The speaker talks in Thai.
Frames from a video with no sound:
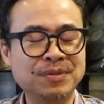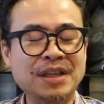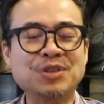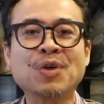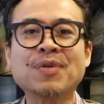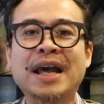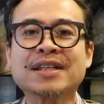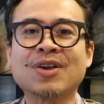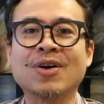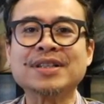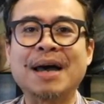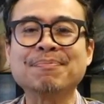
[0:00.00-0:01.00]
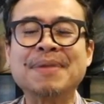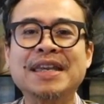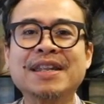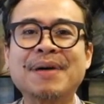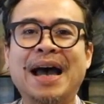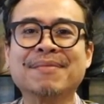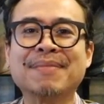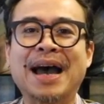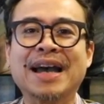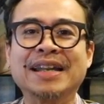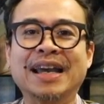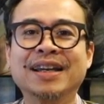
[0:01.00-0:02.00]
ในช่วงเวลา 2-3 ปีที่ผ่าน
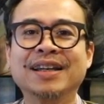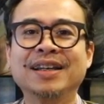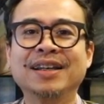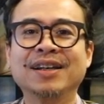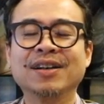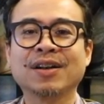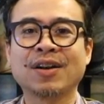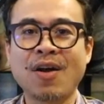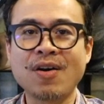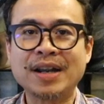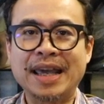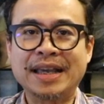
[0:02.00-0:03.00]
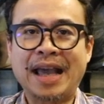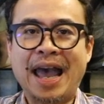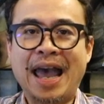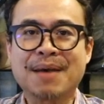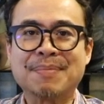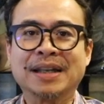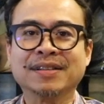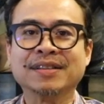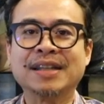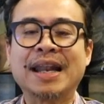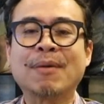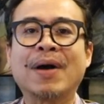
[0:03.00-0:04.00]
มาเนี่ยกล้องไลกามัน
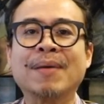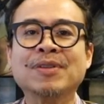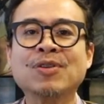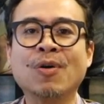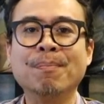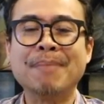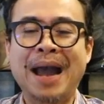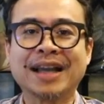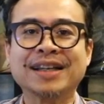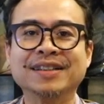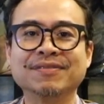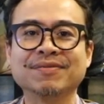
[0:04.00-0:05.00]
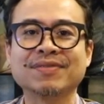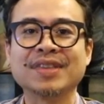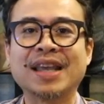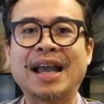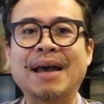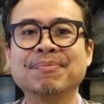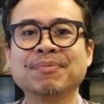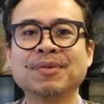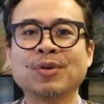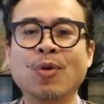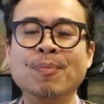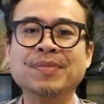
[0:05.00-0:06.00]
ได้รับความนิยมมากขึ้นนะครับ
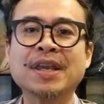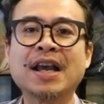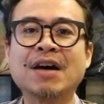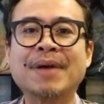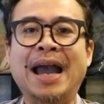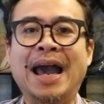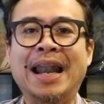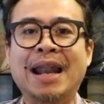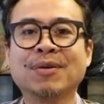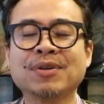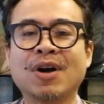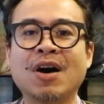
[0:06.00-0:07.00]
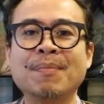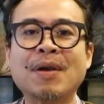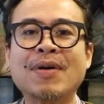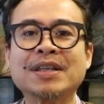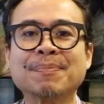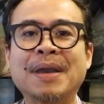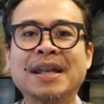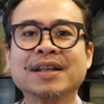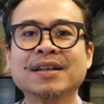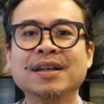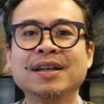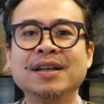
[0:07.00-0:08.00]
กลุ่มที่เข้ามาหาร้านลุงหนอไม่ว่าจะเป็น
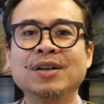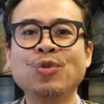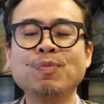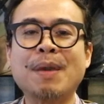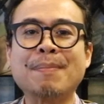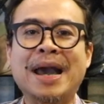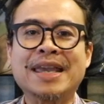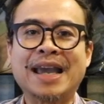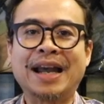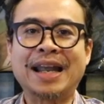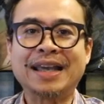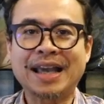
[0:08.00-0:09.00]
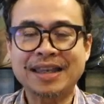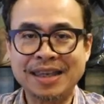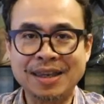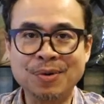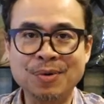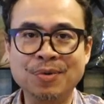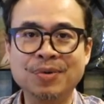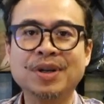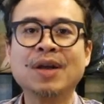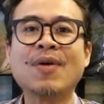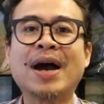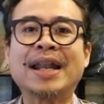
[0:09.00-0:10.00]
รุ่นใหม่ ๆ อย่างไลกาคิว
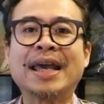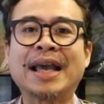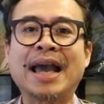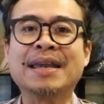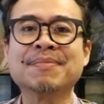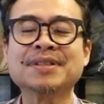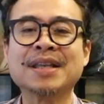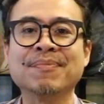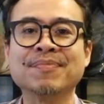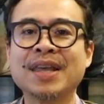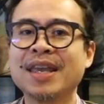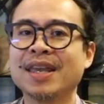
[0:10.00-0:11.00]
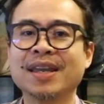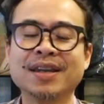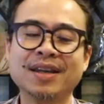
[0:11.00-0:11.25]
หรือว่าไลกา M10 นี่